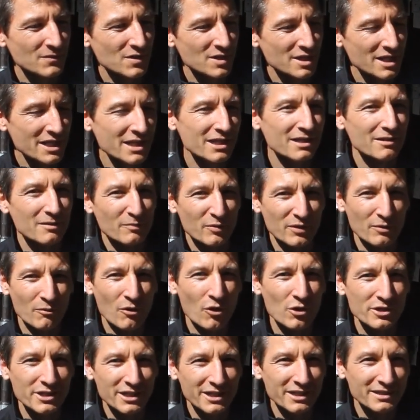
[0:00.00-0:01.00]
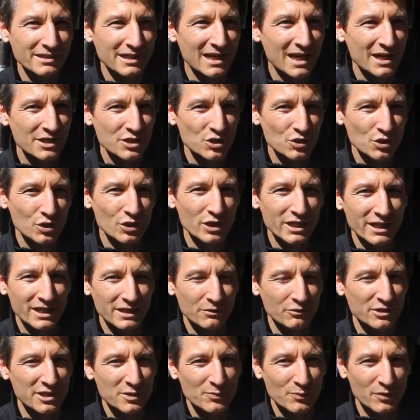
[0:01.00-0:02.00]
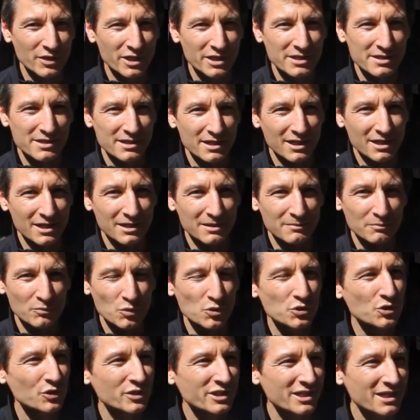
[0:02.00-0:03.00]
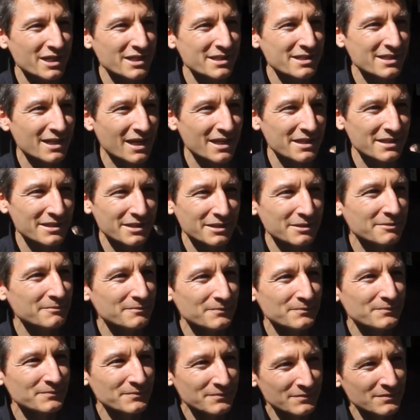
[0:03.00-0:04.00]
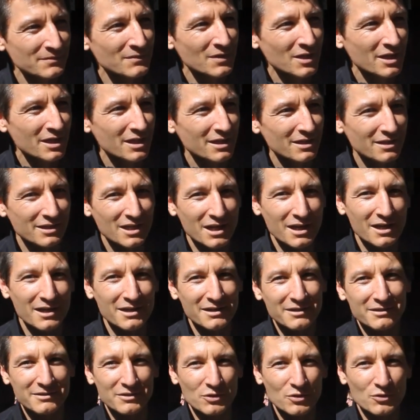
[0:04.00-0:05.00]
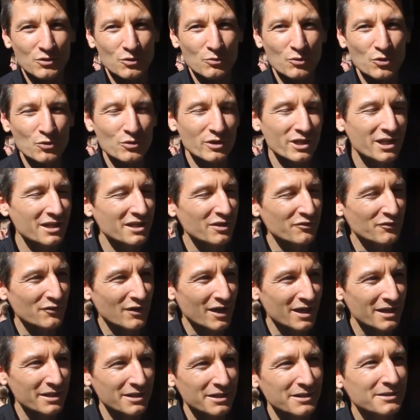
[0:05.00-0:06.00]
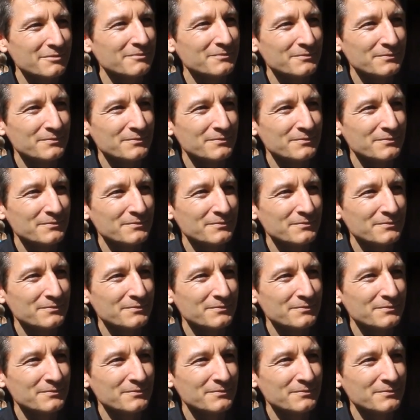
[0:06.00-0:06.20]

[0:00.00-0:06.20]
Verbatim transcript: Sì, è la prima volta che traccio, è un'esperienza molto interessante, da, comunque da rifare.